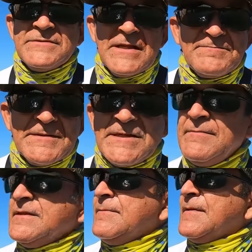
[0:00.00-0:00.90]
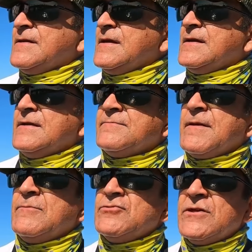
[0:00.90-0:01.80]
especialmente para el jig.
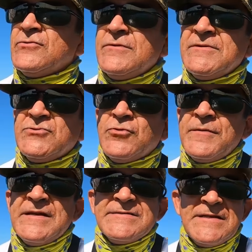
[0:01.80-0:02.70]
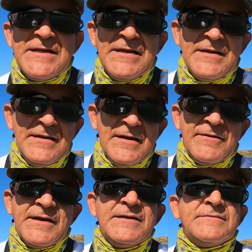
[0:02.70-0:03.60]
Esperemos que nos dé más curvinas el jig, a
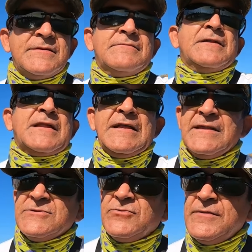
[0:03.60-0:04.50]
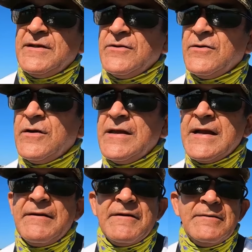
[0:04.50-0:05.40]
ver qué, qué tantas curvinas van. Ojalá y
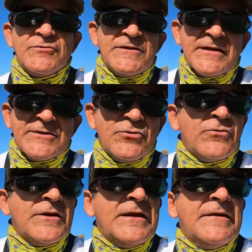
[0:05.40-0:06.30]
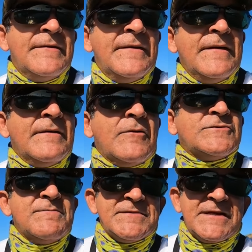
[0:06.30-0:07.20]
acabalemos el reto con él. Vamos
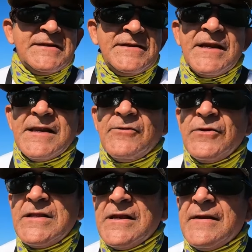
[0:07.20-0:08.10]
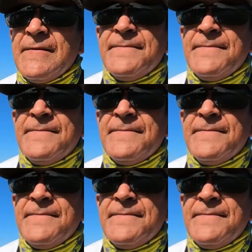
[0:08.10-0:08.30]
a empezar a tirarle con el jig.